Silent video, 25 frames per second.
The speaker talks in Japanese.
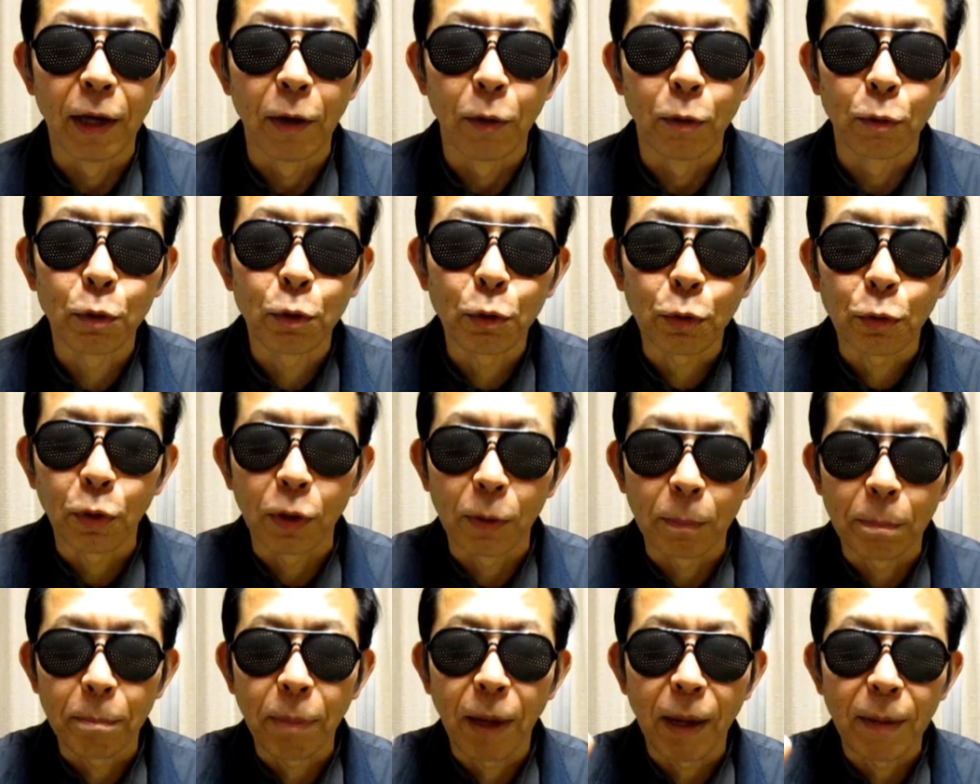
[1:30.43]
おちょこ
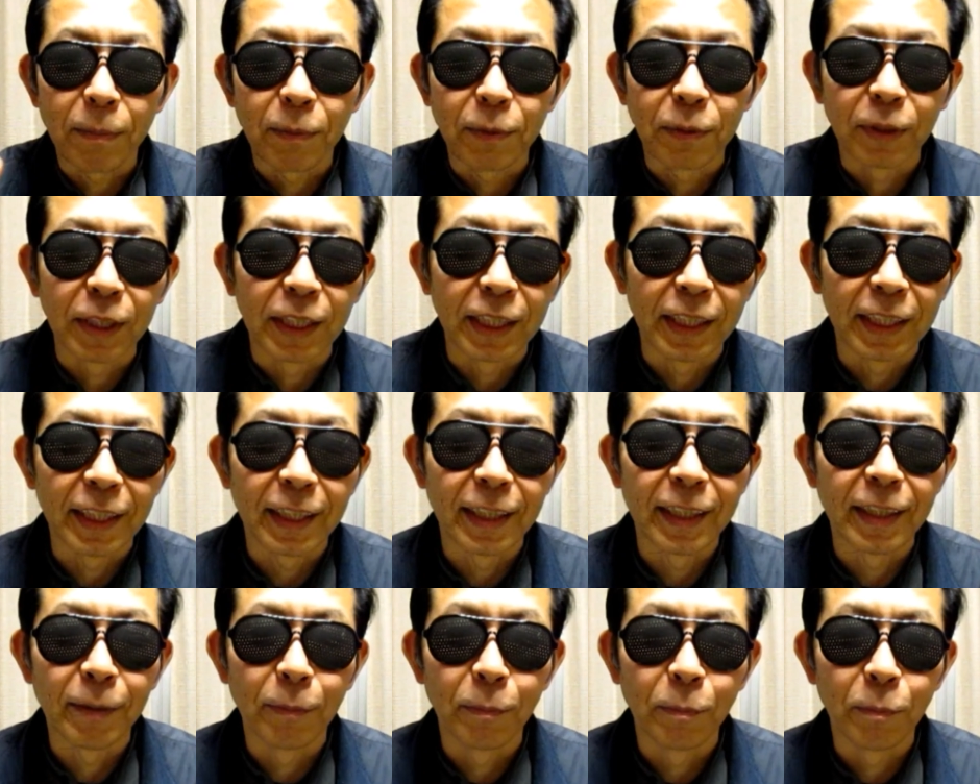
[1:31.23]
一杯分に、
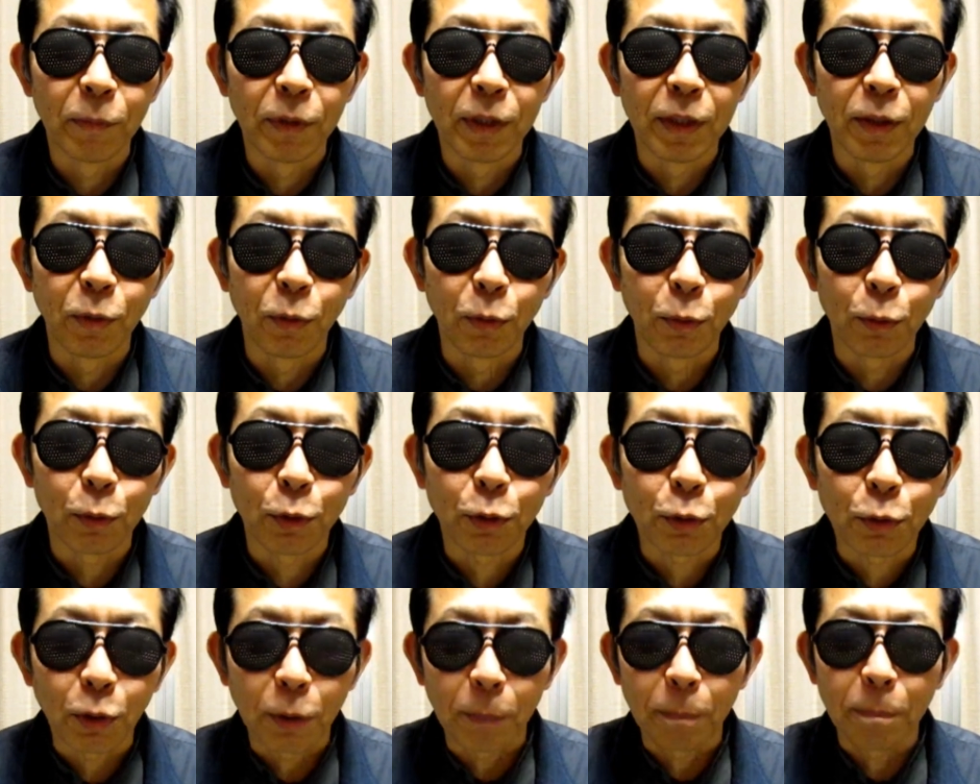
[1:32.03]
お
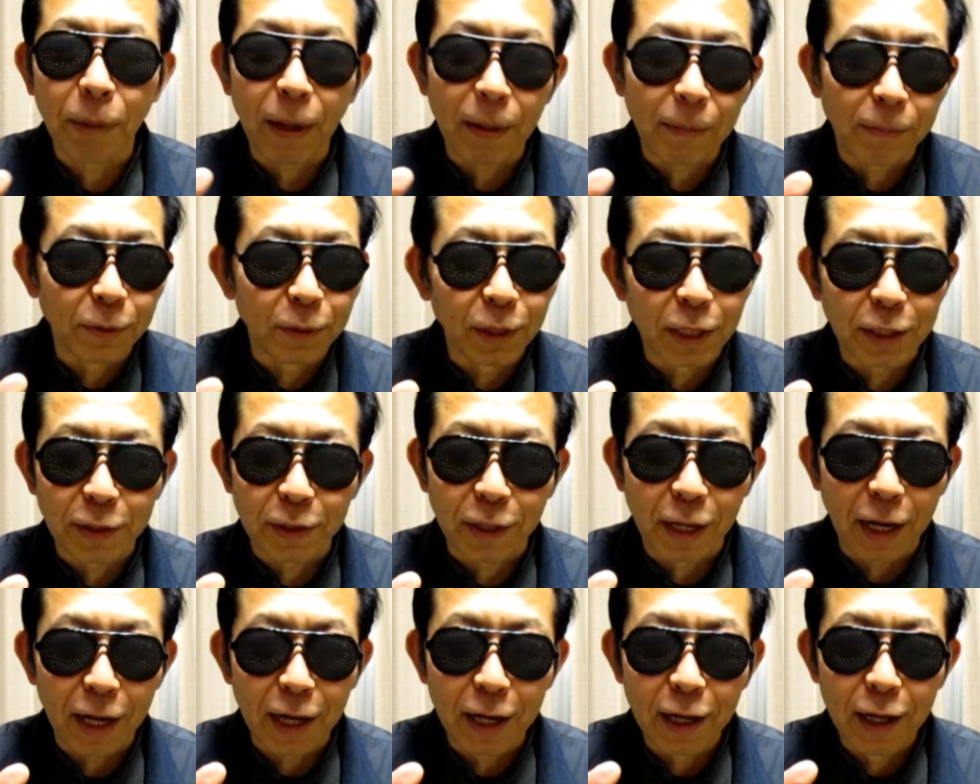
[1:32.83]
ちょこ一杯分です
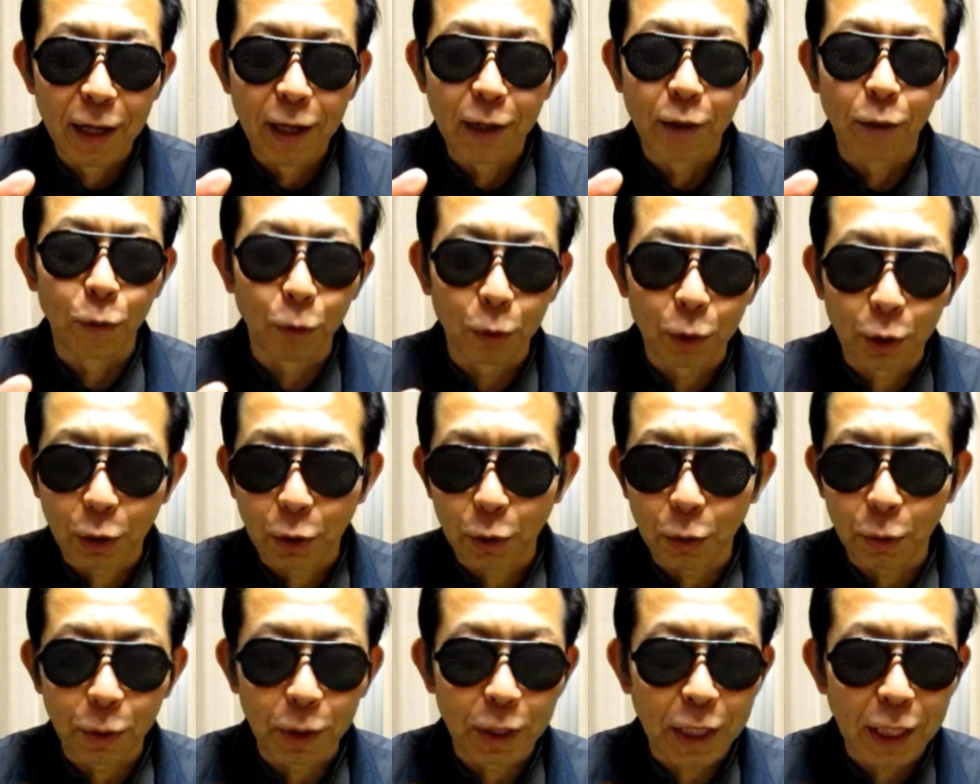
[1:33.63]
がご
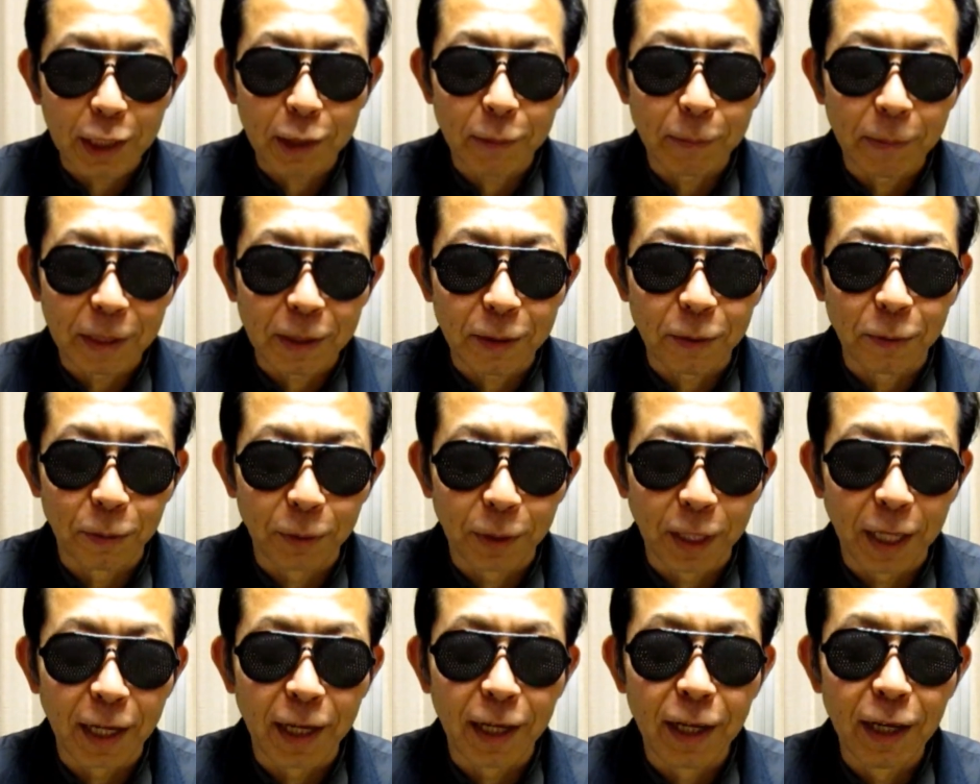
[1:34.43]
馳走いたしますの
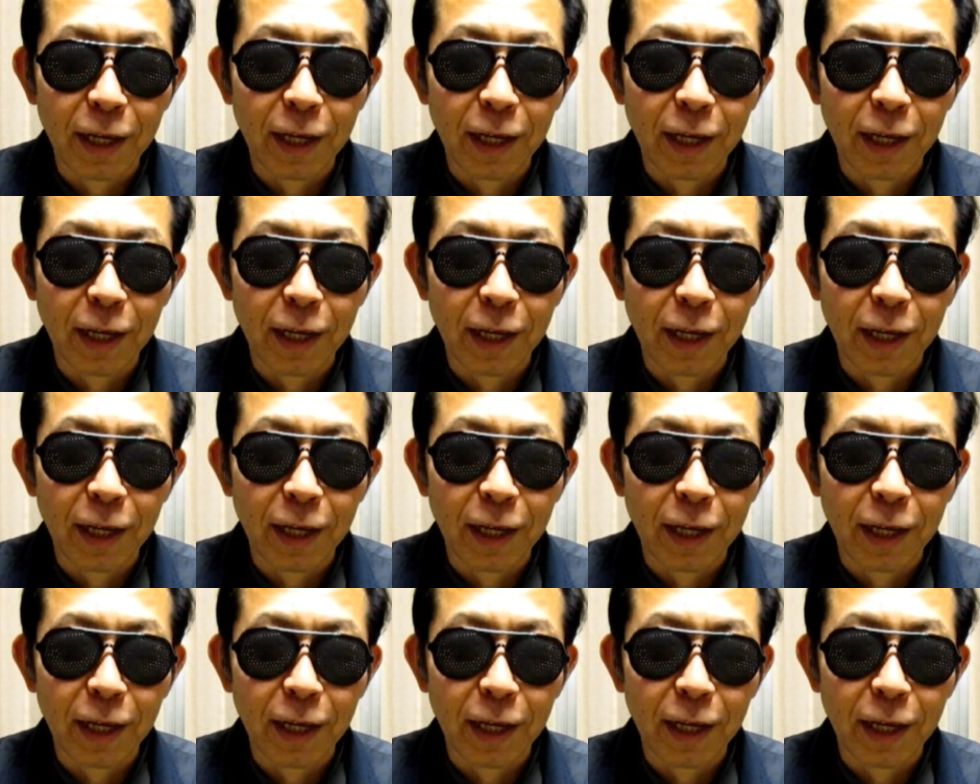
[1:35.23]
で、